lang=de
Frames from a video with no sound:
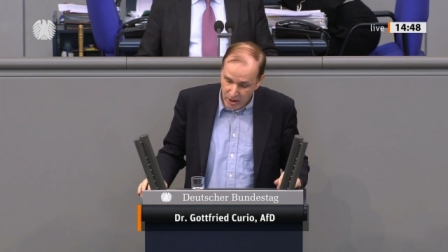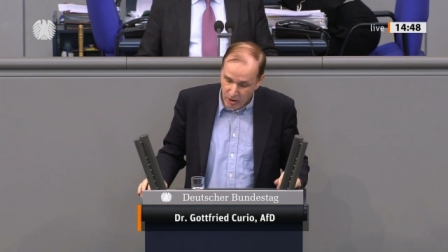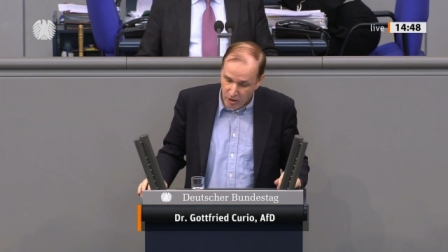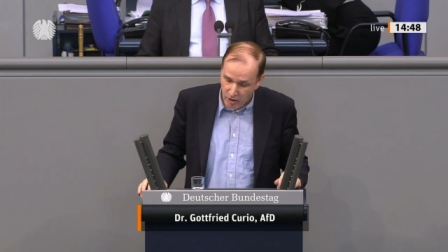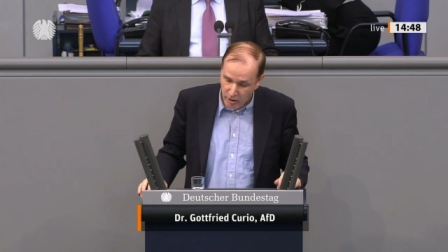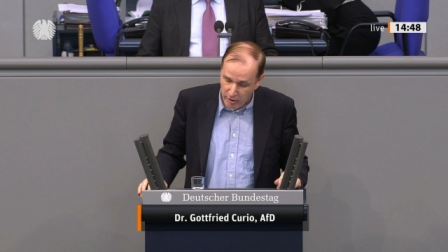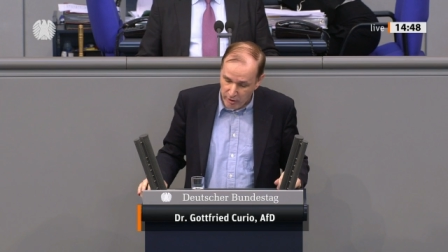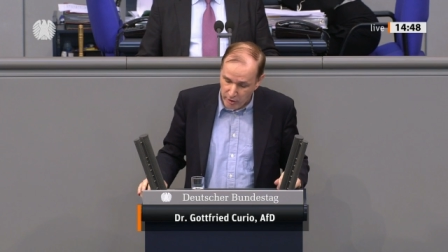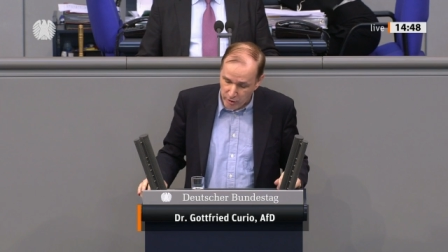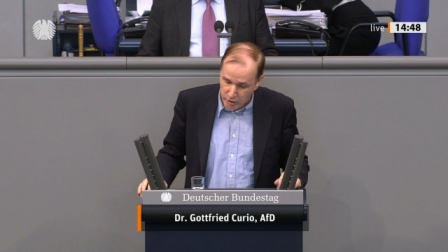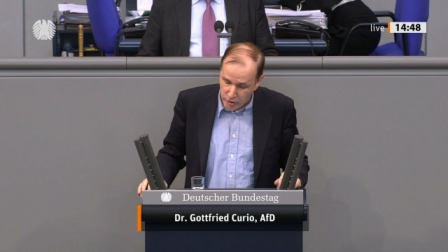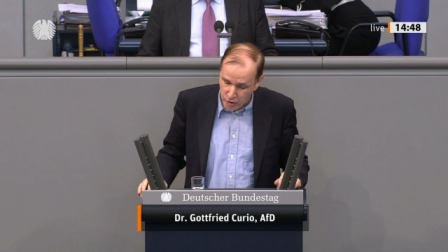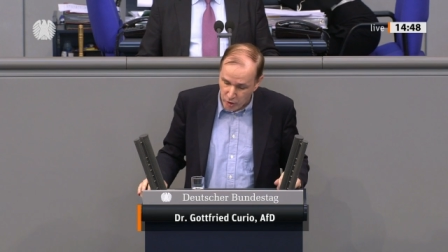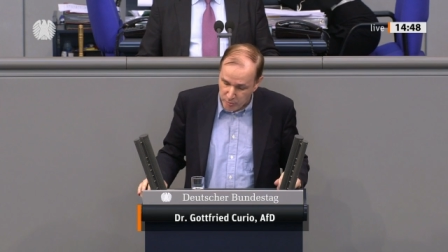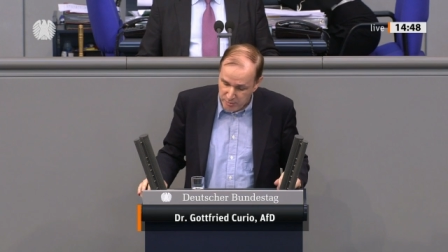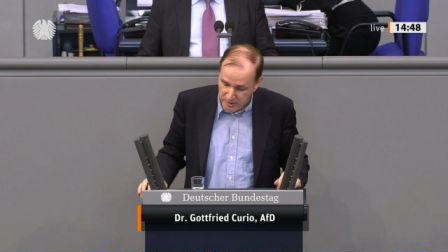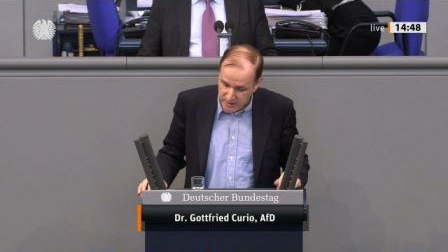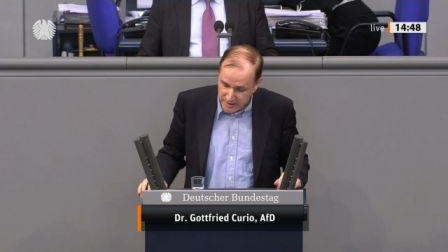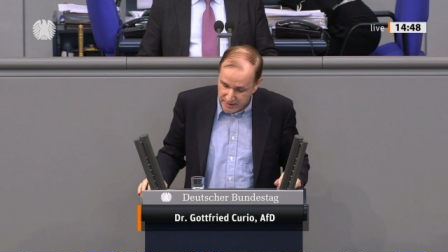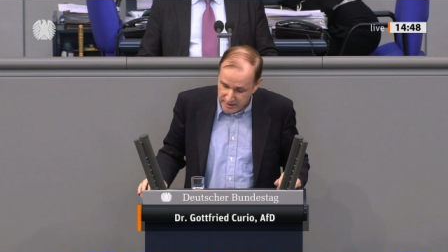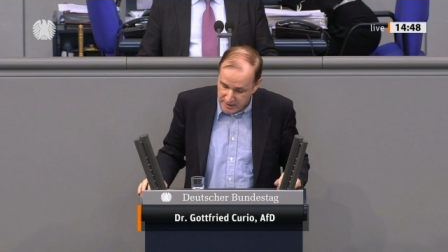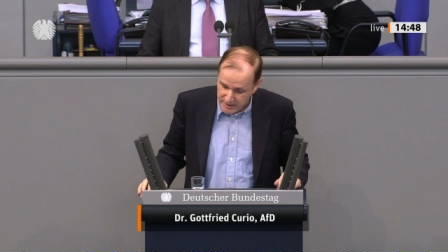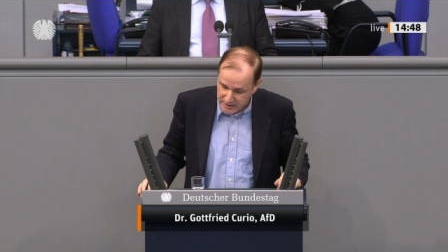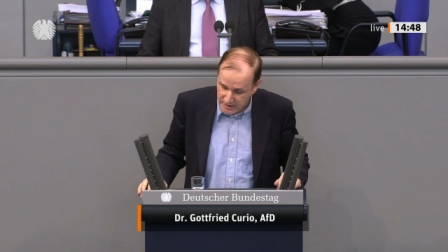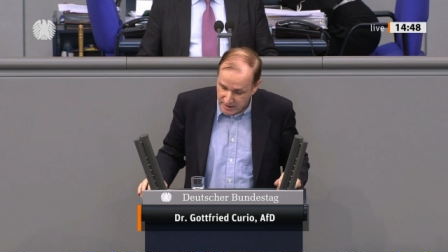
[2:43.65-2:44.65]
eure Knüppel
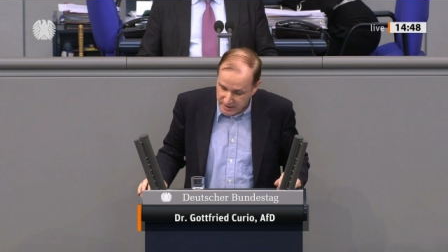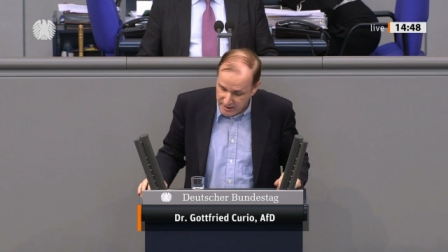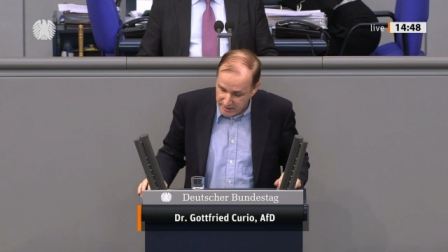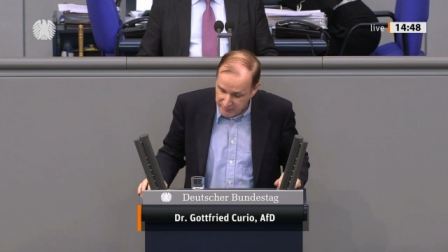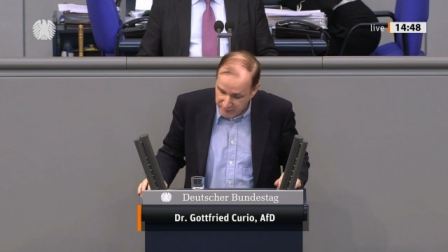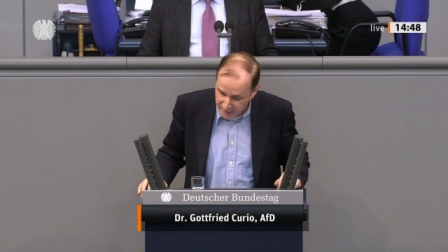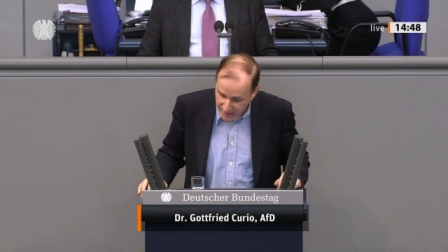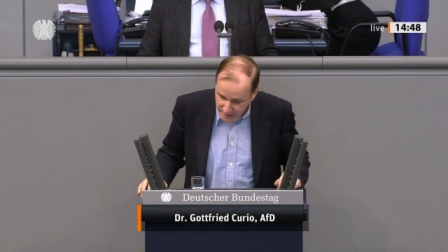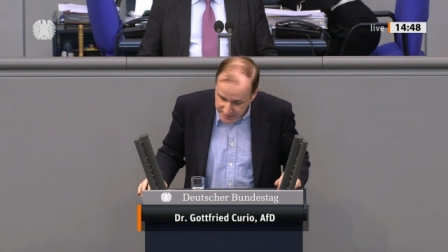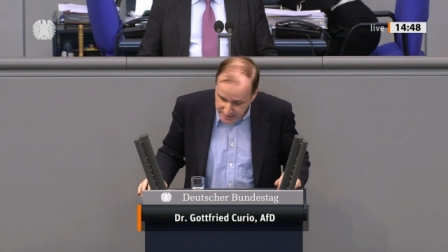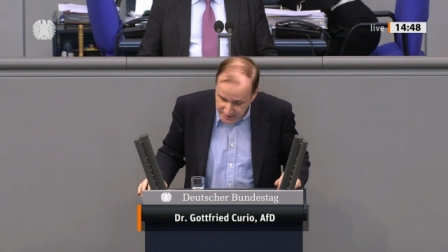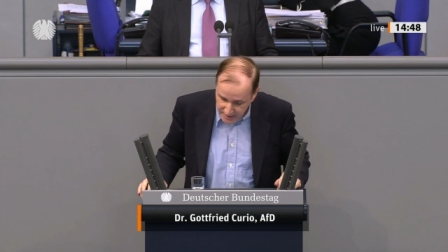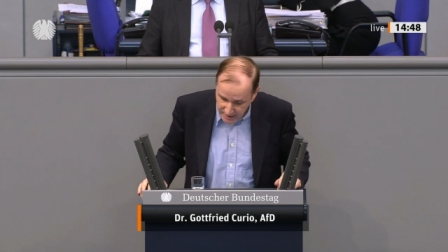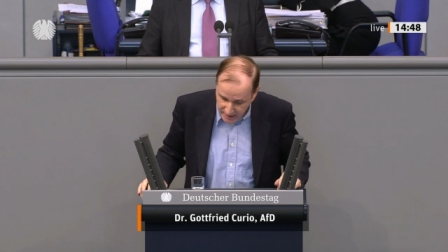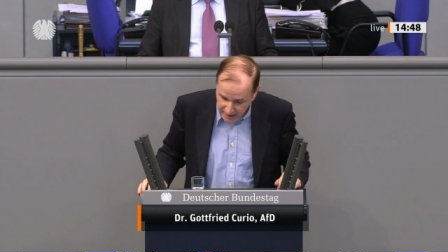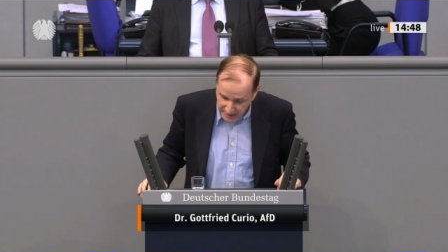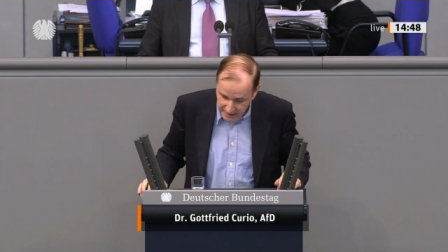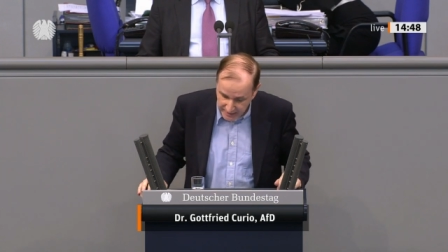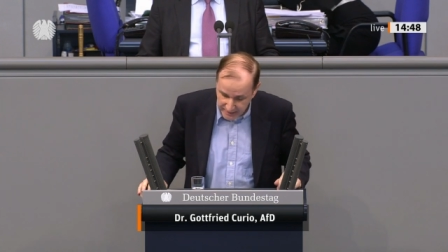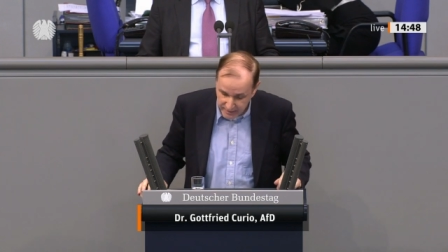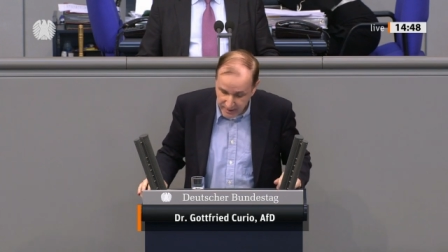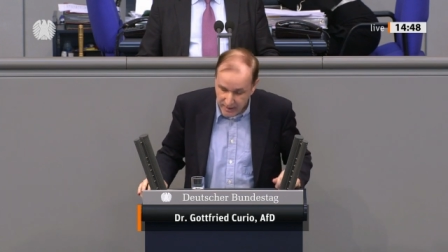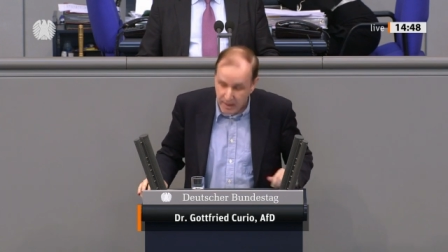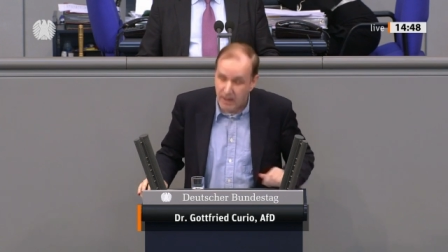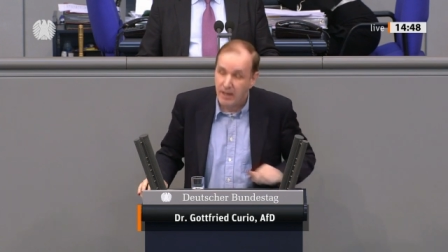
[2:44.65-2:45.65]
kriegt ihr in die Fresse
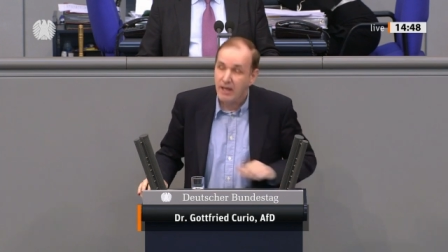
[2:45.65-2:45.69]
rein.